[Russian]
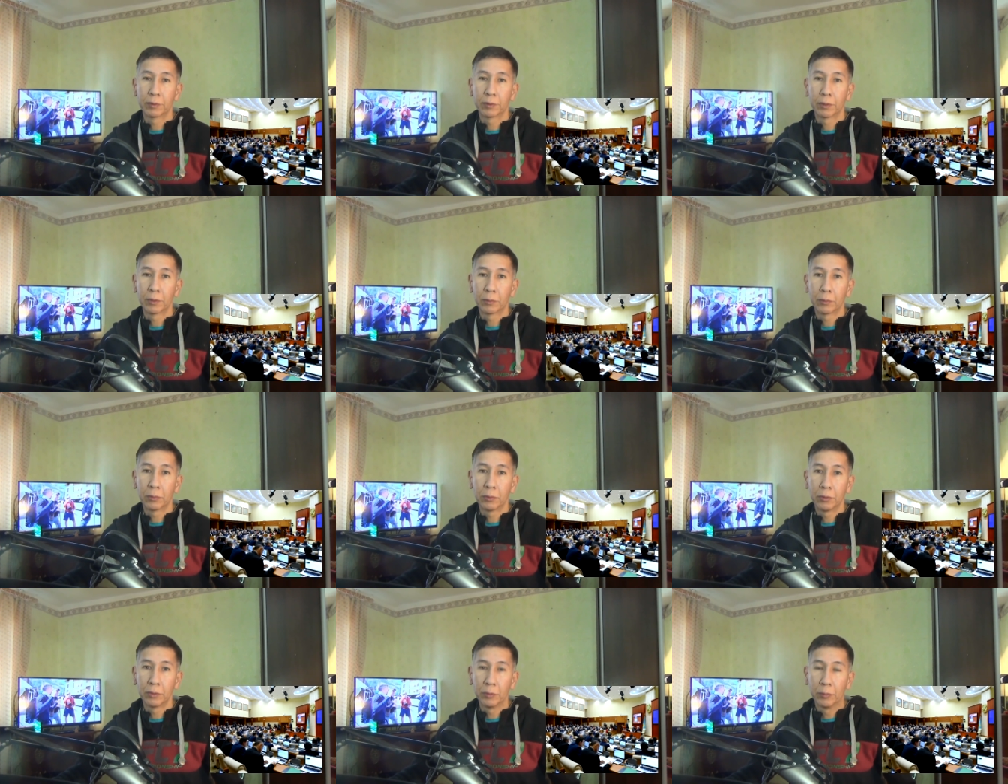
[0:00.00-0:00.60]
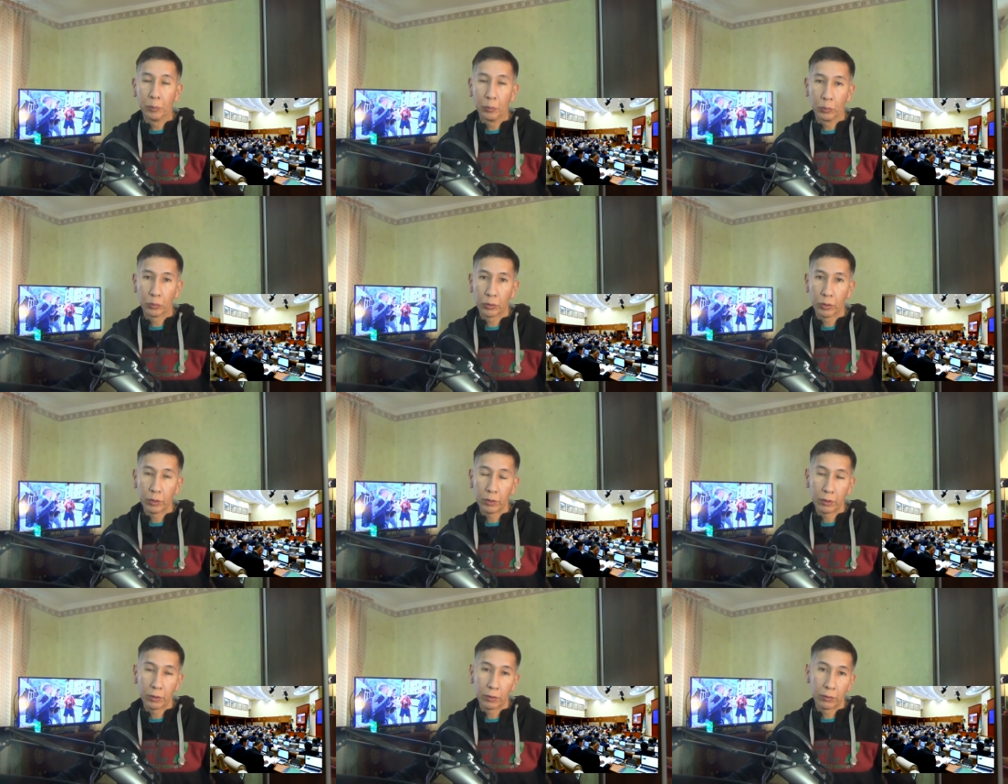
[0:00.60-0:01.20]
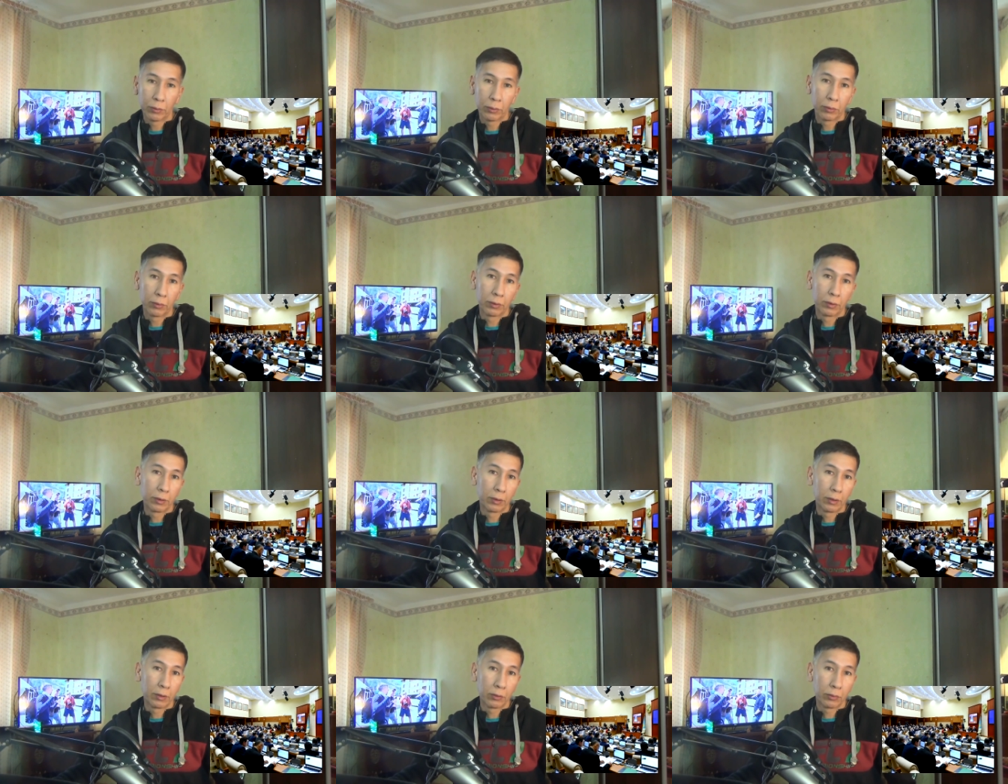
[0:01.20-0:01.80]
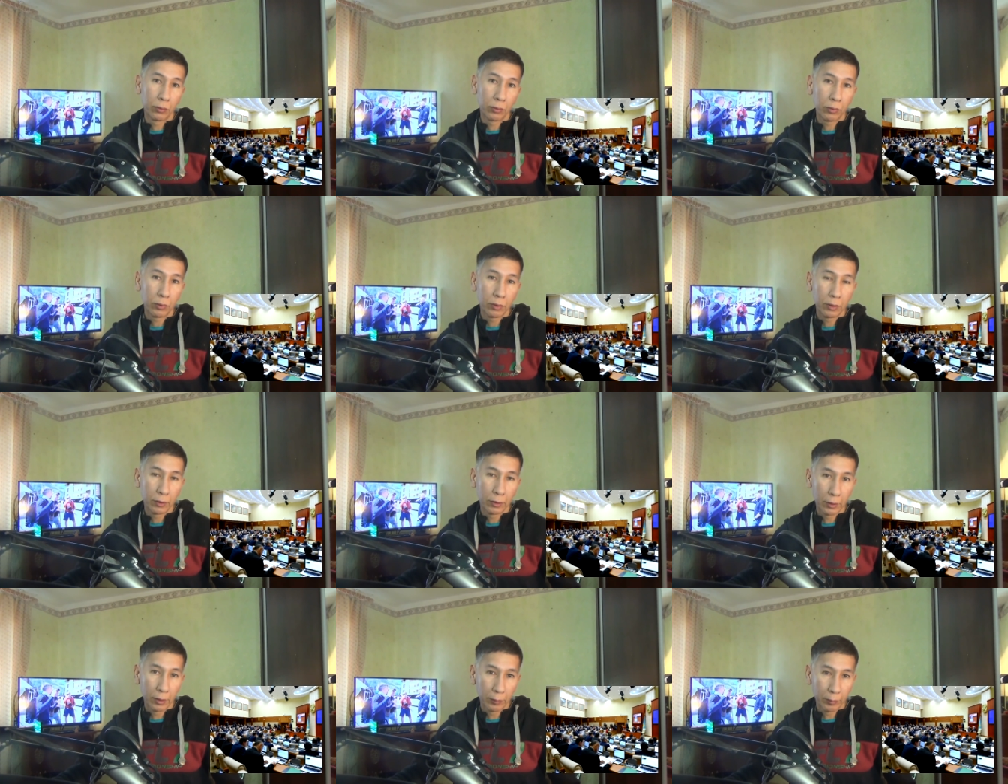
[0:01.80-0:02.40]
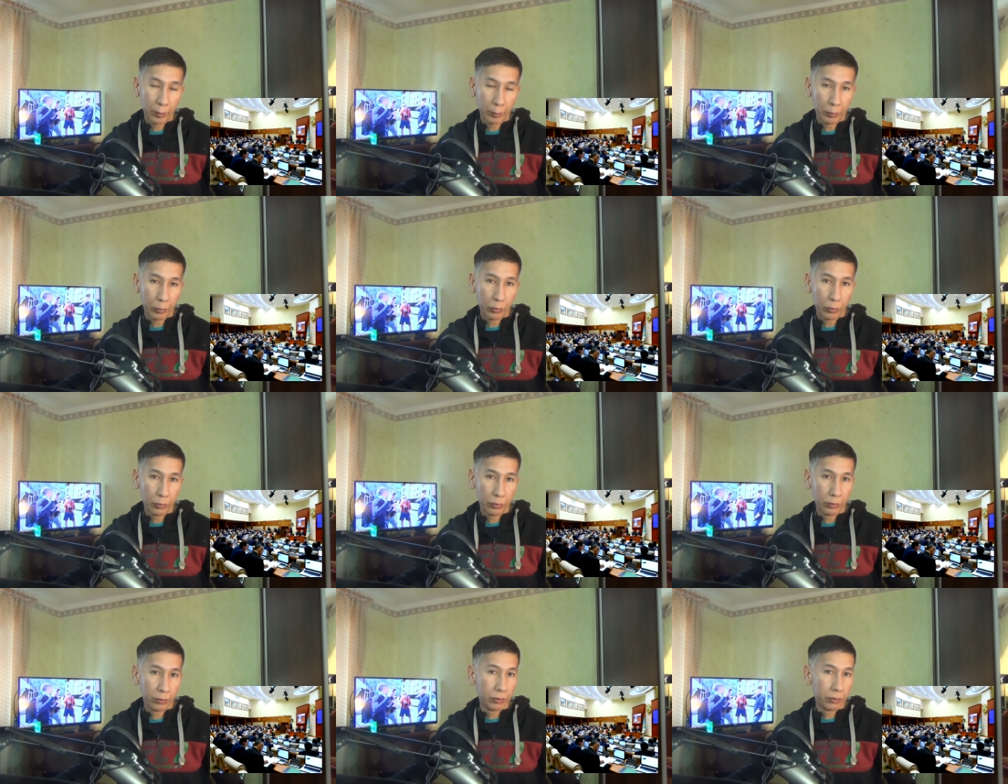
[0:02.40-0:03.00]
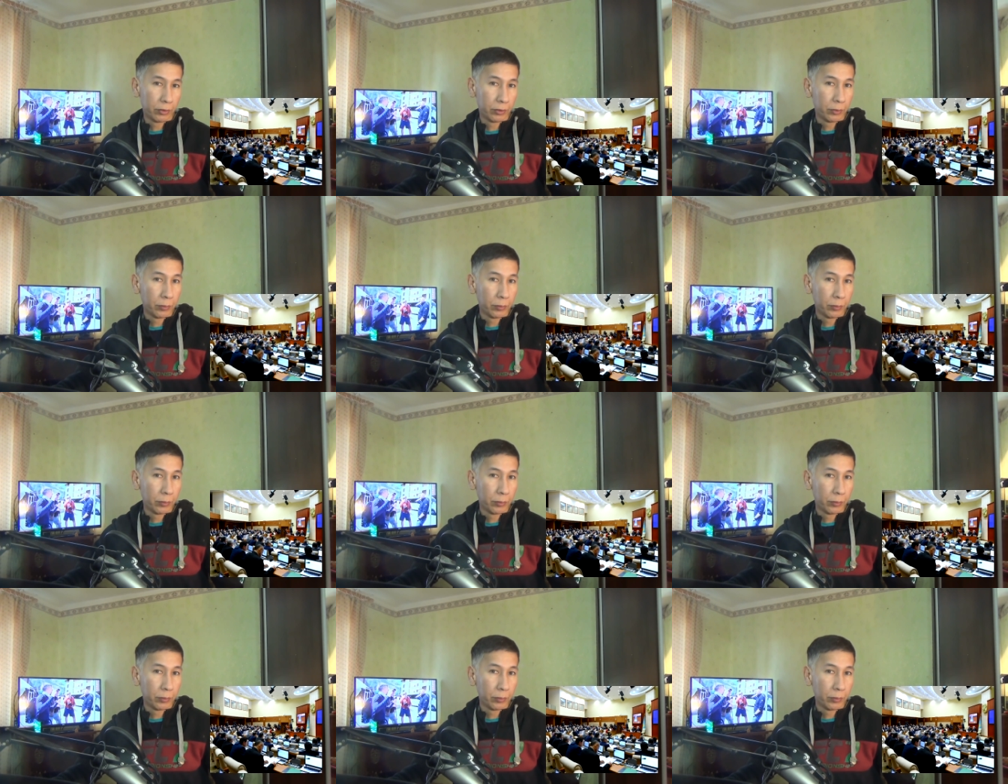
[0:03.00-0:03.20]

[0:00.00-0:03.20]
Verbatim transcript: такой депутат, который так дорого нам обходится.